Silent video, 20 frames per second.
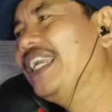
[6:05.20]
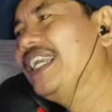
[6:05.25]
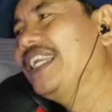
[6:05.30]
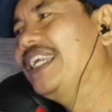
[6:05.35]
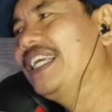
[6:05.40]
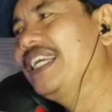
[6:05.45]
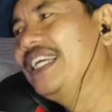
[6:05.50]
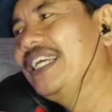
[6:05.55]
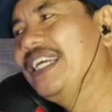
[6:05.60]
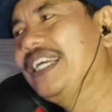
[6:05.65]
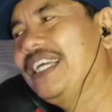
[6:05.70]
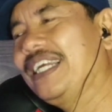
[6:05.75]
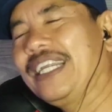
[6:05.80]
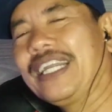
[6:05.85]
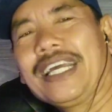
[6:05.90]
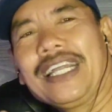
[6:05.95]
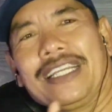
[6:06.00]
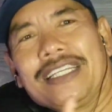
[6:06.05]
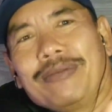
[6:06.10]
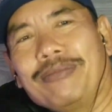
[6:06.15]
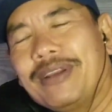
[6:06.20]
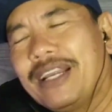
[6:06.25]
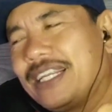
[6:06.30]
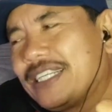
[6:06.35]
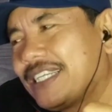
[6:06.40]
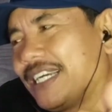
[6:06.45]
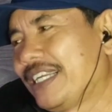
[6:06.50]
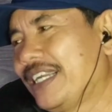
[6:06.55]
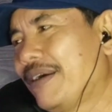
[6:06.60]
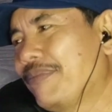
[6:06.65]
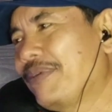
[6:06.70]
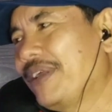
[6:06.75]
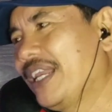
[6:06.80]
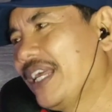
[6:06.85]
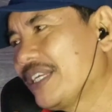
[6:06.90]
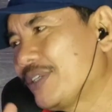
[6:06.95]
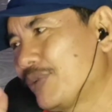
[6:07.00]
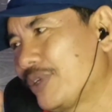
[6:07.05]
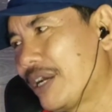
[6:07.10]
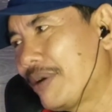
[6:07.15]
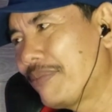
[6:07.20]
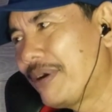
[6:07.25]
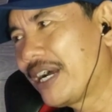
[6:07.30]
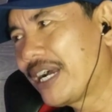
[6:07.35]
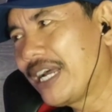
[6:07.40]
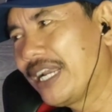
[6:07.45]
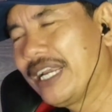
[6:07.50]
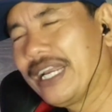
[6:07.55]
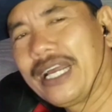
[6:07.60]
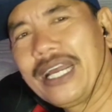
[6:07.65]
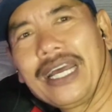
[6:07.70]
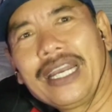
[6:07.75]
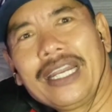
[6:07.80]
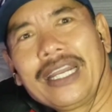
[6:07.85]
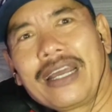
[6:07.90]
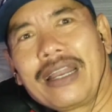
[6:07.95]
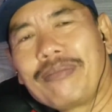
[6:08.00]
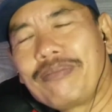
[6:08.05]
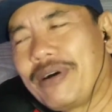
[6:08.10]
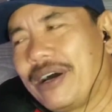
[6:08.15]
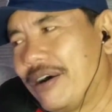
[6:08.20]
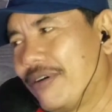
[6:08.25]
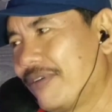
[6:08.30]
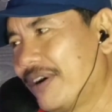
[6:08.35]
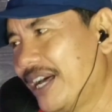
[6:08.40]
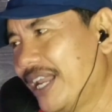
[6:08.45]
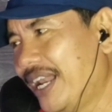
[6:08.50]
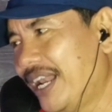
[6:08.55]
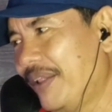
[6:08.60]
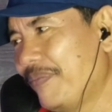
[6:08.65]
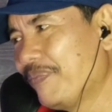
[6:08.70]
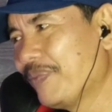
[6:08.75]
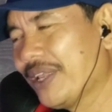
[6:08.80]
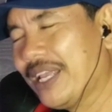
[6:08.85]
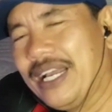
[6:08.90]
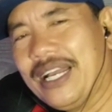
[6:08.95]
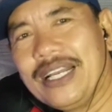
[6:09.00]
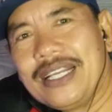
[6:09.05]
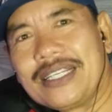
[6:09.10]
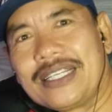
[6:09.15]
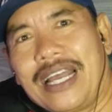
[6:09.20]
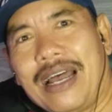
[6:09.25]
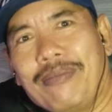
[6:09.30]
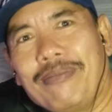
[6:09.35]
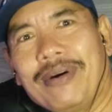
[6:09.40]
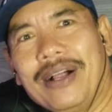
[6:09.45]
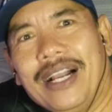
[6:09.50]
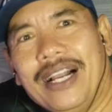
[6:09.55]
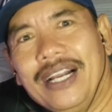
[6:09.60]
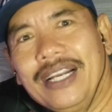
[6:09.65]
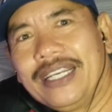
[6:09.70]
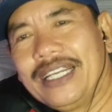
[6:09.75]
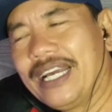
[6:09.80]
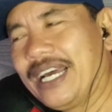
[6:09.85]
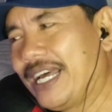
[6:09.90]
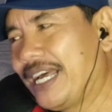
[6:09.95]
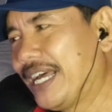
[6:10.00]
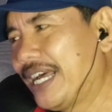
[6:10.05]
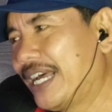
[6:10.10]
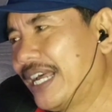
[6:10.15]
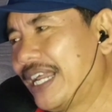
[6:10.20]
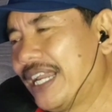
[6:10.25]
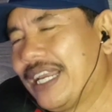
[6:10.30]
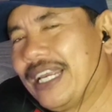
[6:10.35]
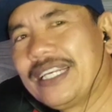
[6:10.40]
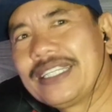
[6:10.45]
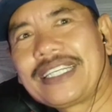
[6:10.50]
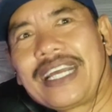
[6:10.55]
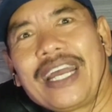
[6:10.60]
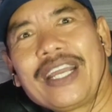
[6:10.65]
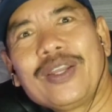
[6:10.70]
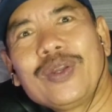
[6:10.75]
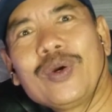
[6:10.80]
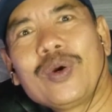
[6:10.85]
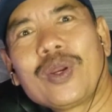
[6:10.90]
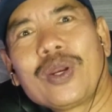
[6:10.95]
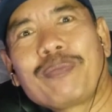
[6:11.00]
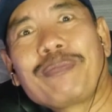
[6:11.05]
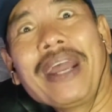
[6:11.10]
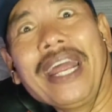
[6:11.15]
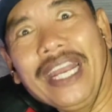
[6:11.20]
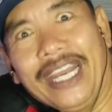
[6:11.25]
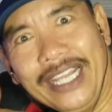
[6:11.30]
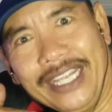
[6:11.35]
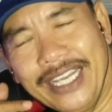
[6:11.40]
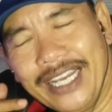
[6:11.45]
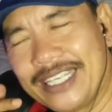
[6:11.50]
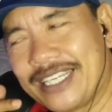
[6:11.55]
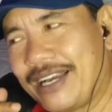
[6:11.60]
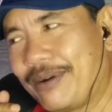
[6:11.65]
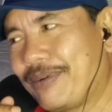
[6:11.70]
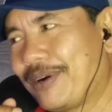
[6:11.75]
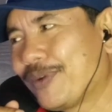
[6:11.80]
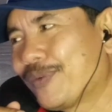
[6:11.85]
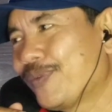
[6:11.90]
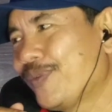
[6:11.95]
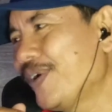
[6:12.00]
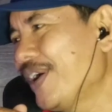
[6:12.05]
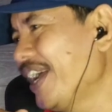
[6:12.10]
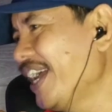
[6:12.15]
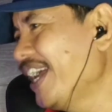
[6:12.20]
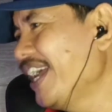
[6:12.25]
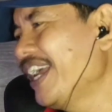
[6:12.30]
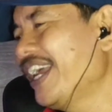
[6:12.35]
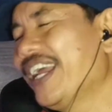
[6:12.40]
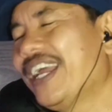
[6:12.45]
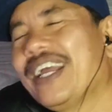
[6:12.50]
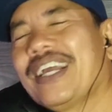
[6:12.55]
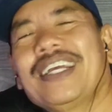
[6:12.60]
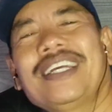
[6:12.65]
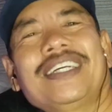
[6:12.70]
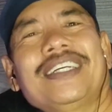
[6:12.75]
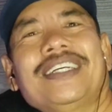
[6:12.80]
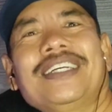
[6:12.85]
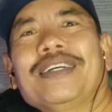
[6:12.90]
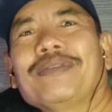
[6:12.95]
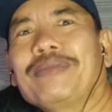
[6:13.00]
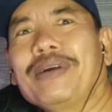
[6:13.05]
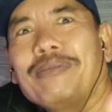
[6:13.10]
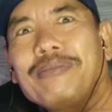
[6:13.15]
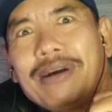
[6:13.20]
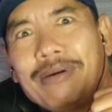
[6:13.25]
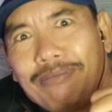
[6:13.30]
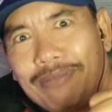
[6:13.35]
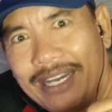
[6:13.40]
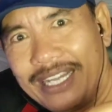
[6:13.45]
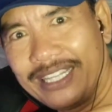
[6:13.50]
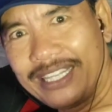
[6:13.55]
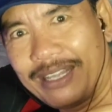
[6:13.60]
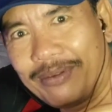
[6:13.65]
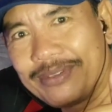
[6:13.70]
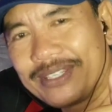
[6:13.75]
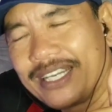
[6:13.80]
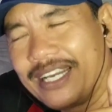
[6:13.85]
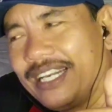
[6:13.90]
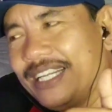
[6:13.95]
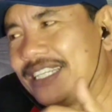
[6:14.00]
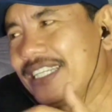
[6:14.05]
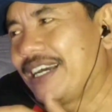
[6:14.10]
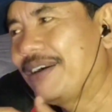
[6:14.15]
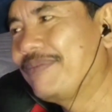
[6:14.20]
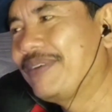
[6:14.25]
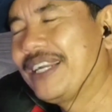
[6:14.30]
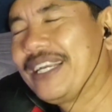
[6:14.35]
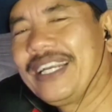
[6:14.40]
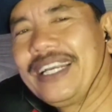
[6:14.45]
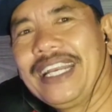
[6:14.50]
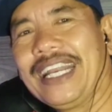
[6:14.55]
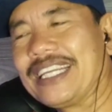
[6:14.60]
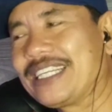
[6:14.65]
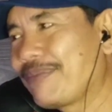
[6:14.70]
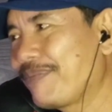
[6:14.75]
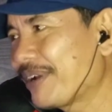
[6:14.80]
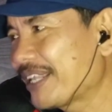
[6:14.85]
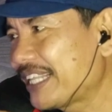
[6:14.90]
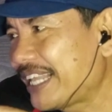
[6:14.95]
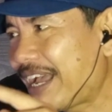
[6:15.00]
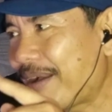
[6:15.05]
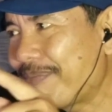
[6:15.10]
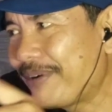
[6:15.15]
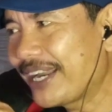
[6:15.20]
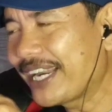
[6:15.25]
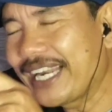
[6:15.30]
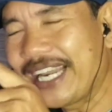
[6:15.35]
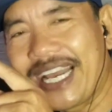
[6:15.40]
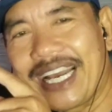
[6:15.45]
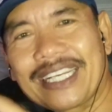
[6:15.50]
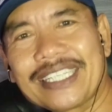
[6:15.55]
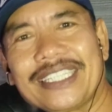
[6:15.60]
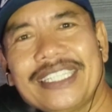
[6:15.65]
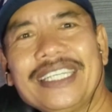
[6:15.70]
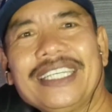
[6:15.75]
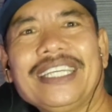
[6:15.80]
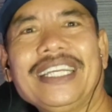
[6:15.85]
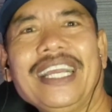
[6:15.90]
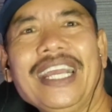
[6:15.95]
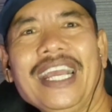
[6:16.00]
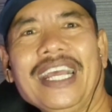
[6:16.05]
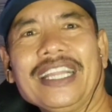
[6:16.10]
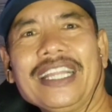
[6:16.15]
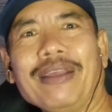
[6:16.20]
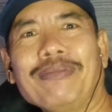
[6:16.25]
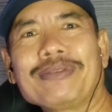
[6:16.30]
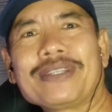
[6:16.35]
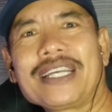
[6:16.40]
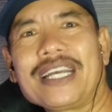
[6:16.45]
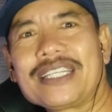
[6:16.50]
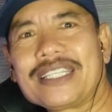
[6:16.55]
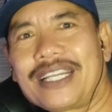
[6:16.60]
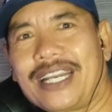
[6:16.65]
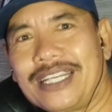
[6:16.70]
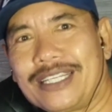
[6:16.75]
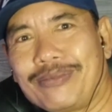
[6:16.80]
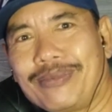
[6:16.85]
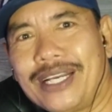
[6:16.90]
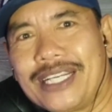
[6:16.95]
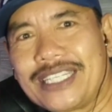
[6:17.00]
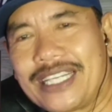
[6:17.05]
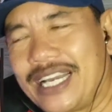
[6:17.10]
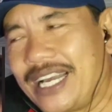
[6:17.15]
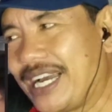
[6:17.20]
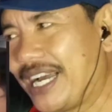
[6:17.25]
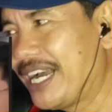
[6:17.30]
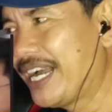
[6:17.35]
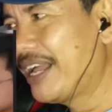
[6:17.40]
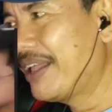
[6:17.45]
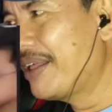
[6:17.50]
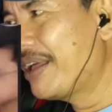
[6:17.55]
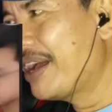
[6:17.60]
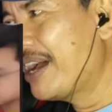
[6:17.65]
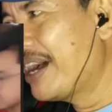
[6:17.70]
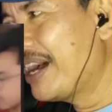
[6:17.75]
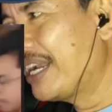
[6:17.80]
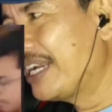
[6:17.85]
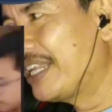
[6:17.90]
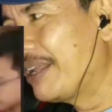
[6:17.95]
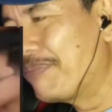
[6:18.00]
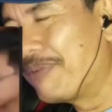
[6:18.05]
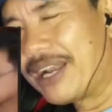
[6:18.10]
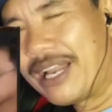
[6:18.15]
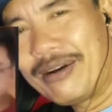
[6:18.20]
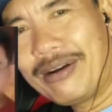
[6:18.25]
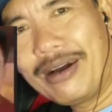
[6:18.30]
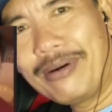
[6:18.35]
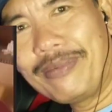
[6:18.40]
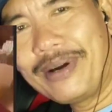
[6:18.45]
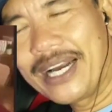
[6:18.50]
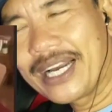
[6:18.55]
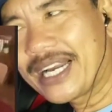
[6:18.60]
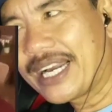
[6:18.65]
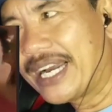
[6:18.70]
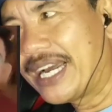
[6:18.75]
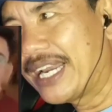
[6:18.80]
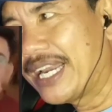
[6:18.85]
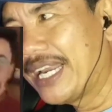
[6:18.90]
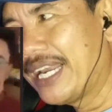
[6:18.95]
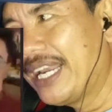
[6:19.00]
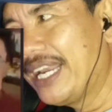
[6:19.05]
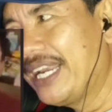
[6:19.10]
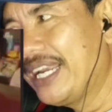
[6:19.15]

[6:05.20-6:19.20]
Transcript: Di negeri sembilan saya bila sudah makan dengan ikan bawal, sambal dan sayur bendinya sahabat. Woi, memang mantap sekali sahabat. Nah, seperti apa reaksi tim sastra semasa di pelawa makan